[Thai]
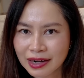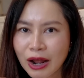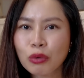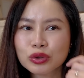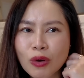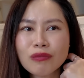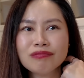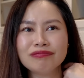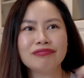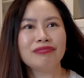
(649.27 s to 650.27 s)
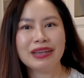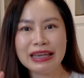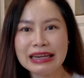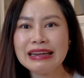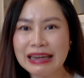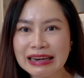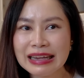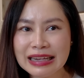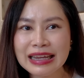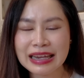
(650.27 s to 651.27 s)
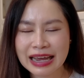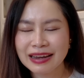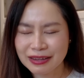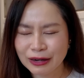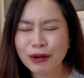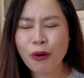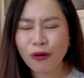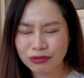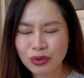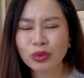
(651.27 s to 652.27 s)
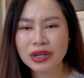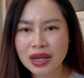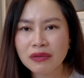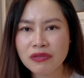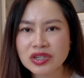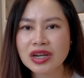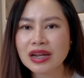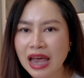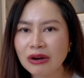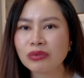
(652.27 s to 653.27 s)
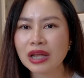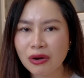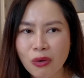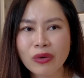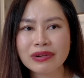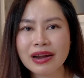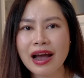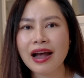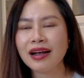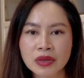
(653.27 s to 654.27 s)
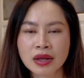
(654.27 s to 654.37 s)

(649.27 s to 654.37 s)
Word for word: เราต้องคิดกันดี ๆ นะ อย่างที่บอกอยู่ที่วิจารณญาณของแต่ละคนนะคะ